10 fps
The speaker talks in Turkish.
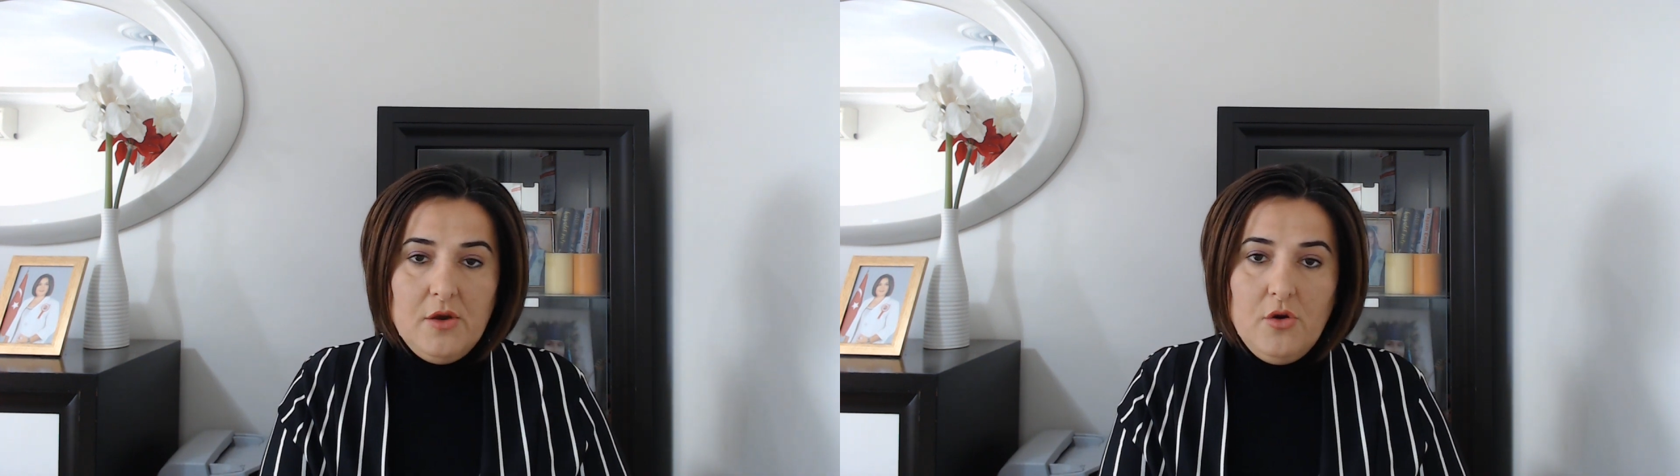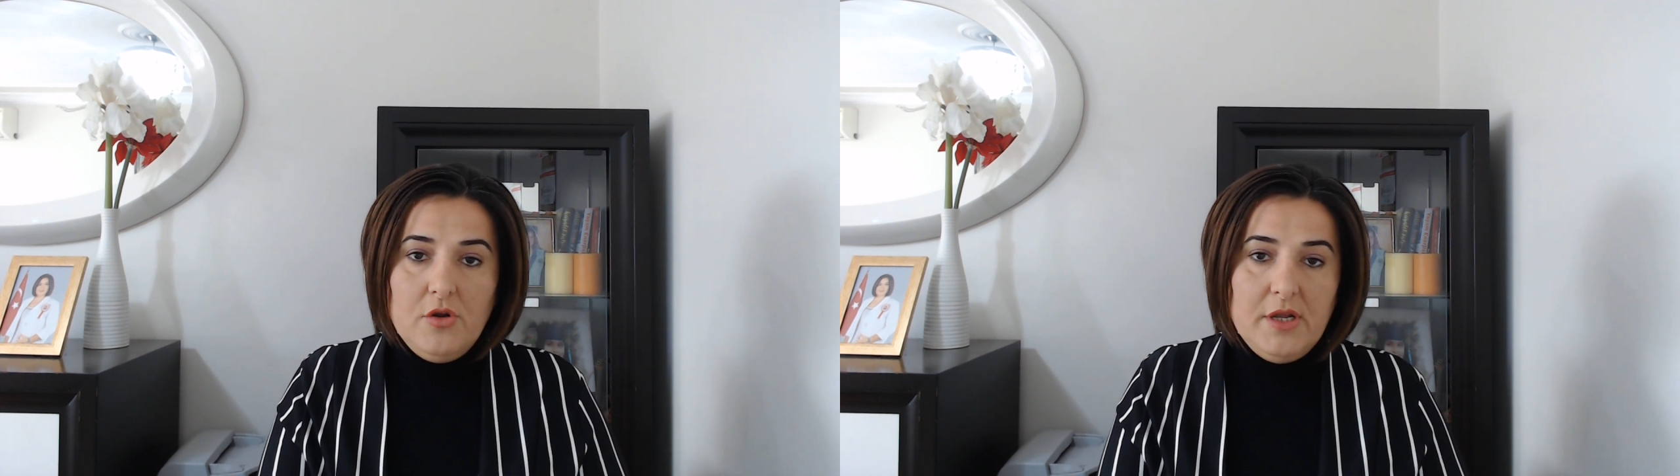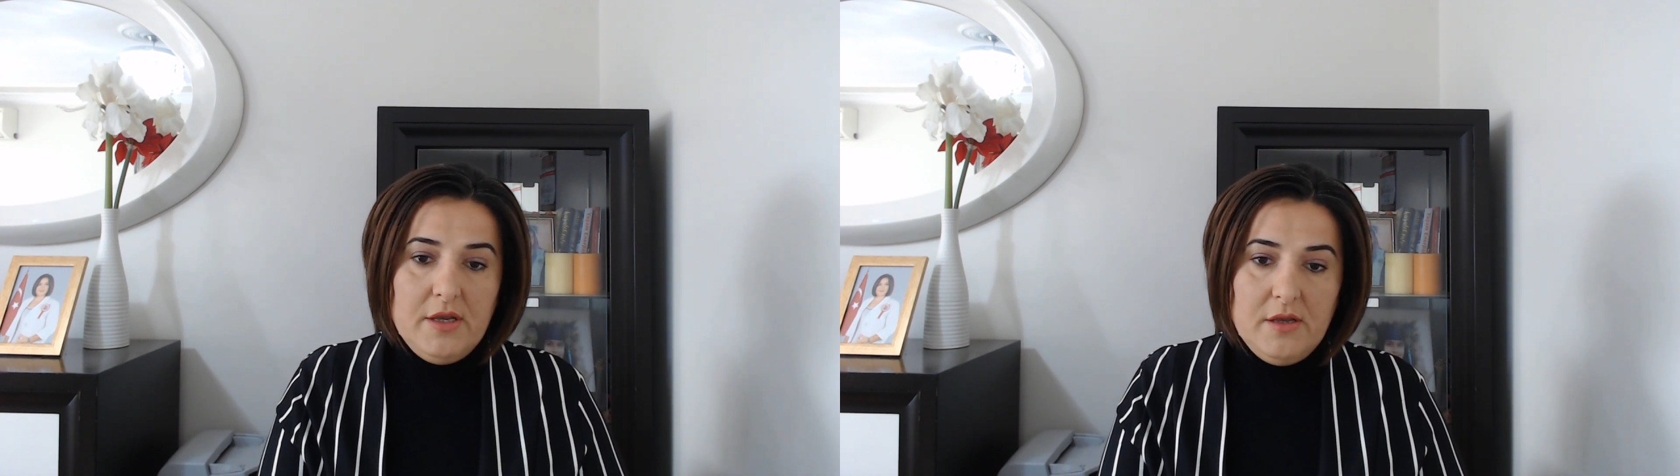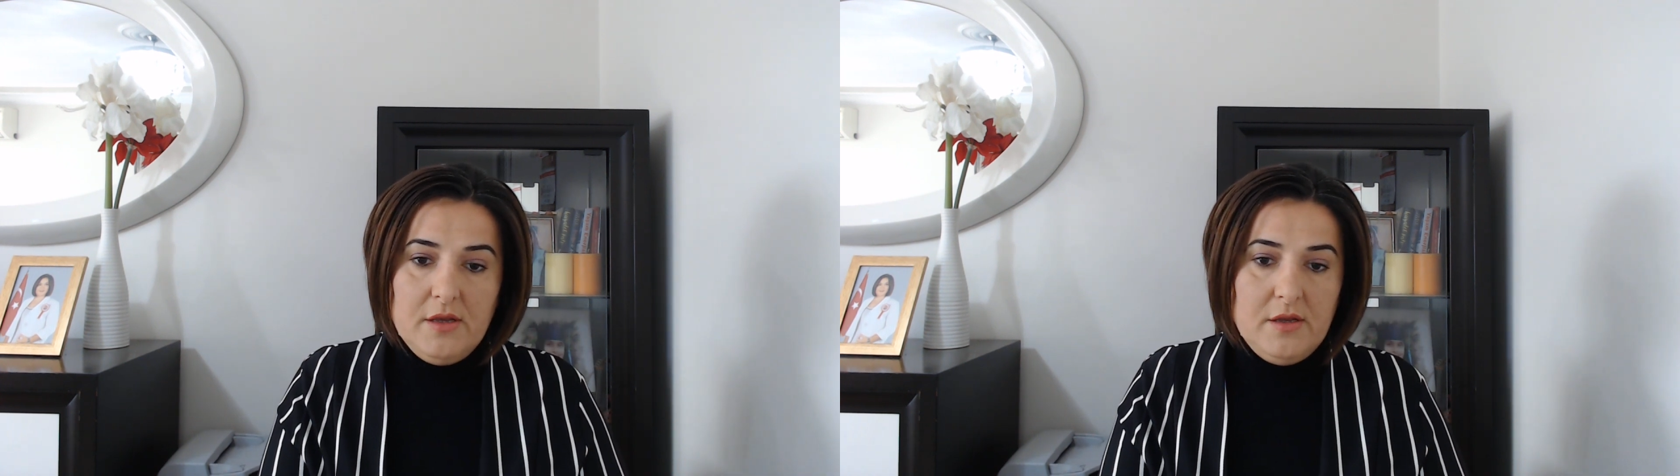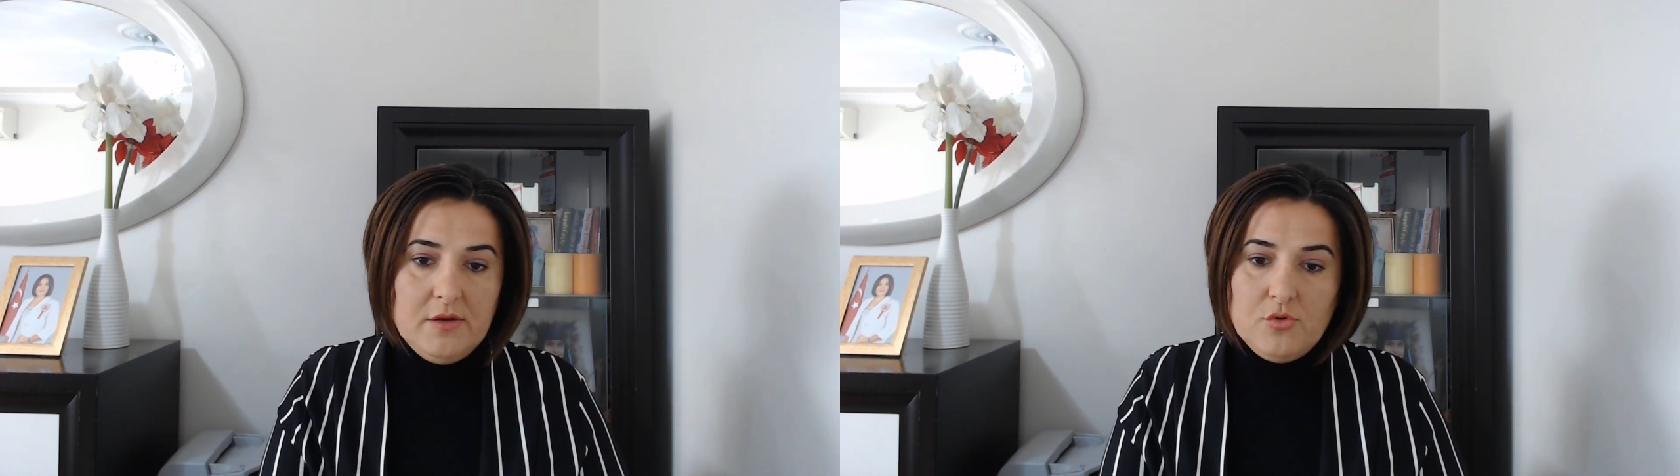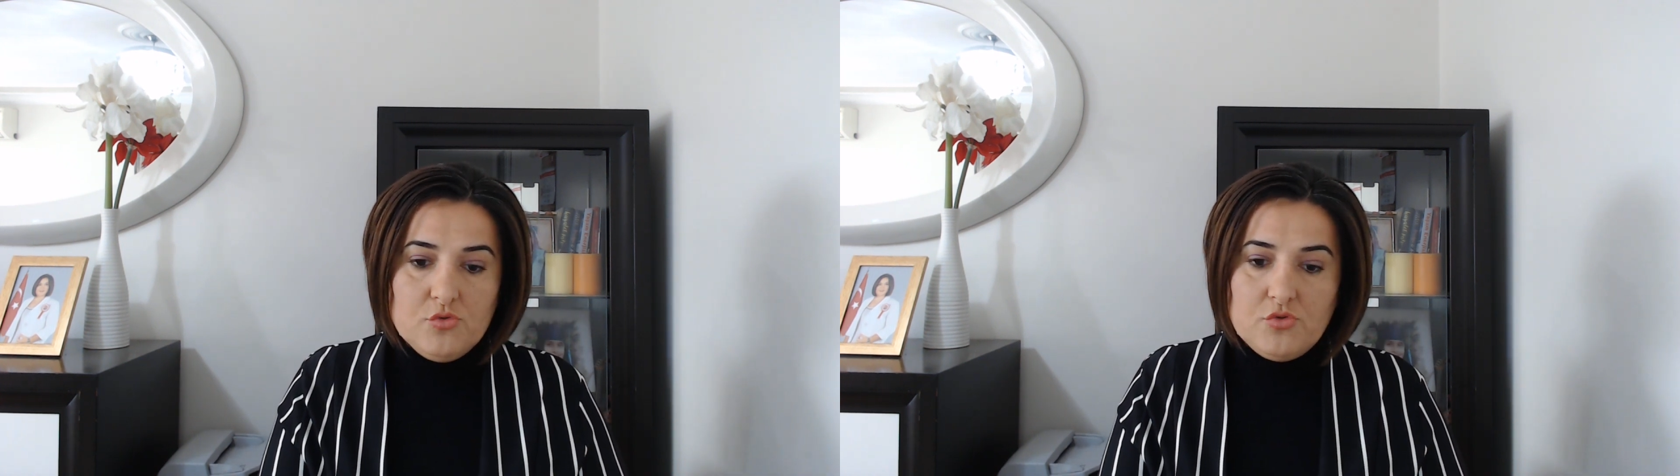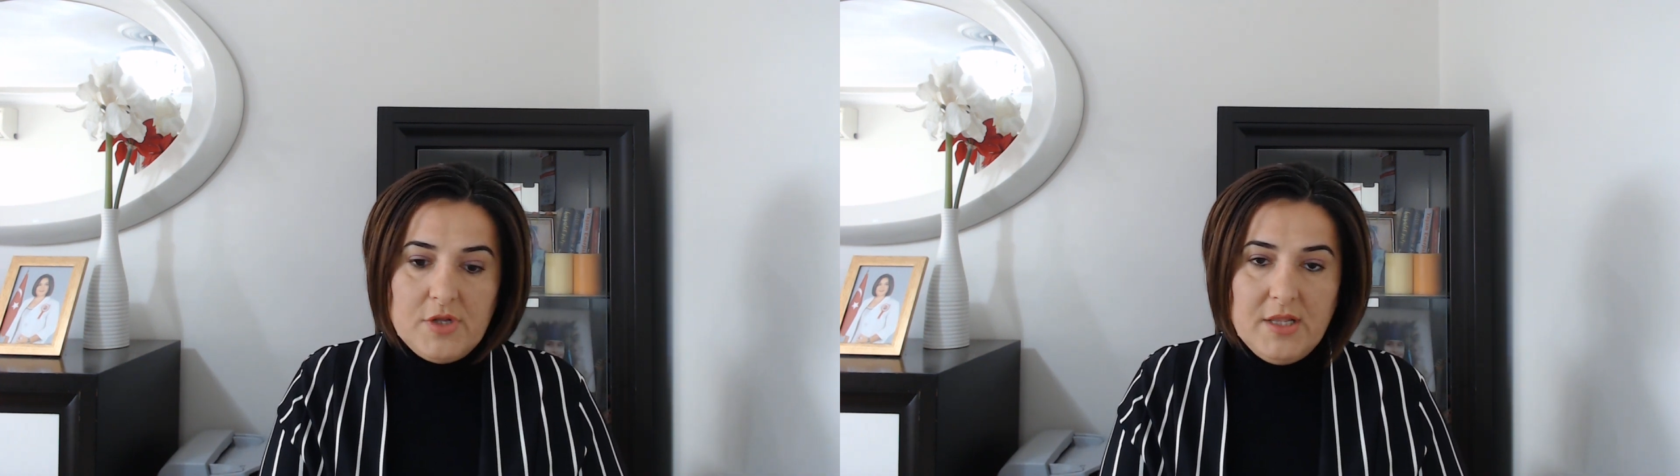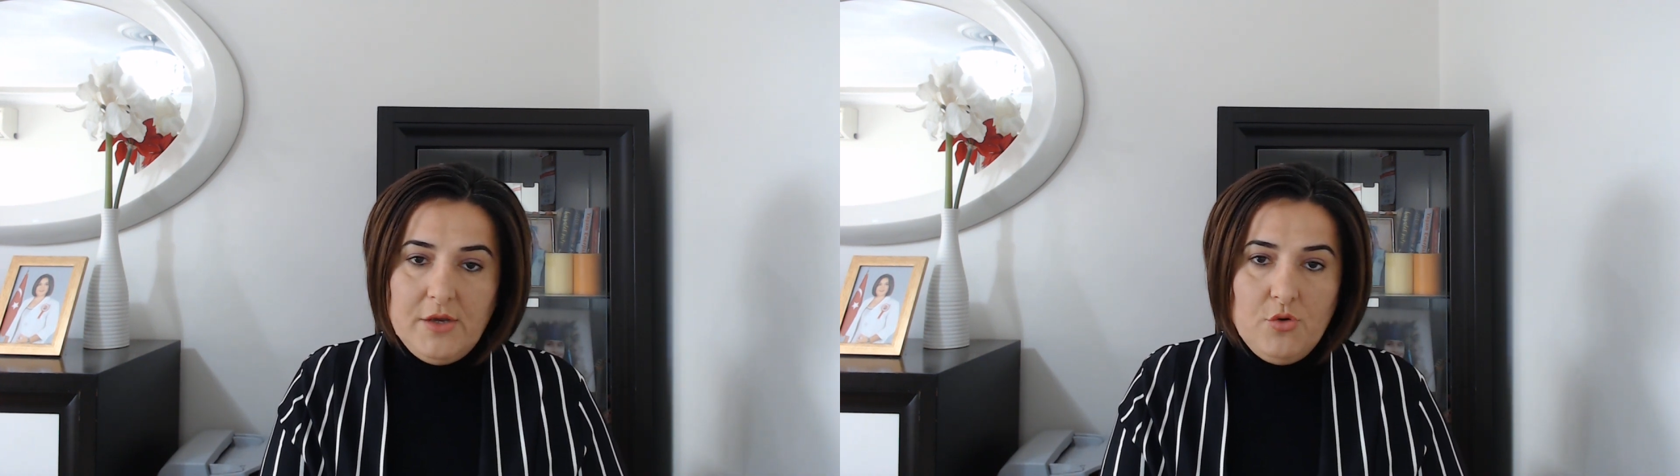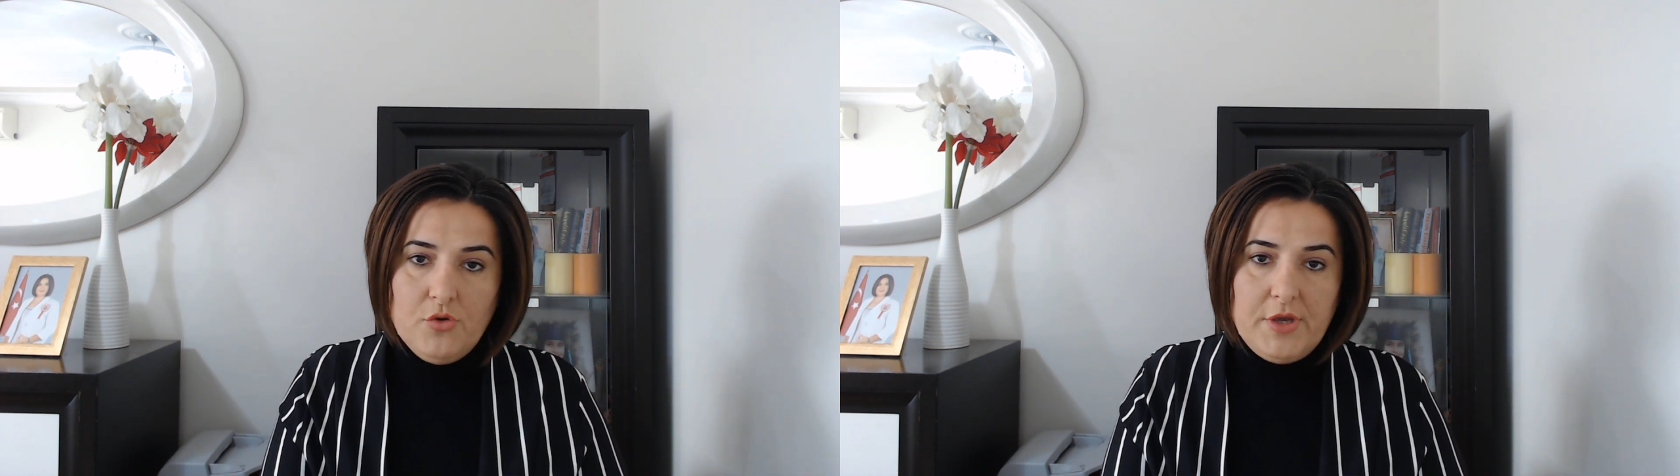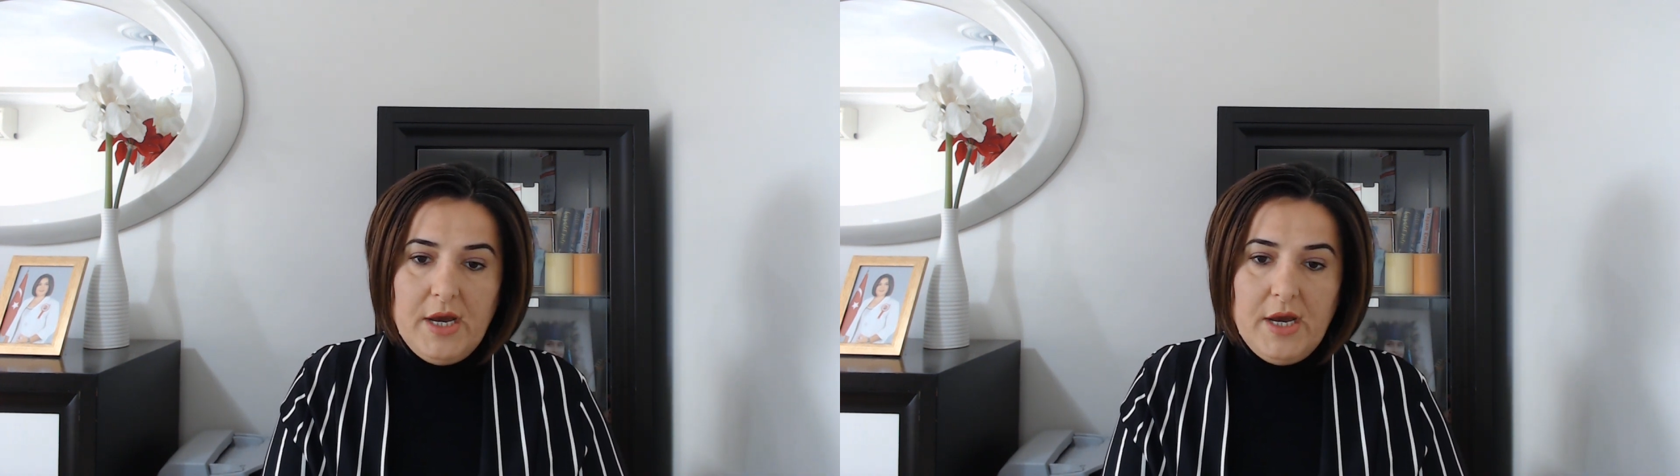öyle e, konut alan yok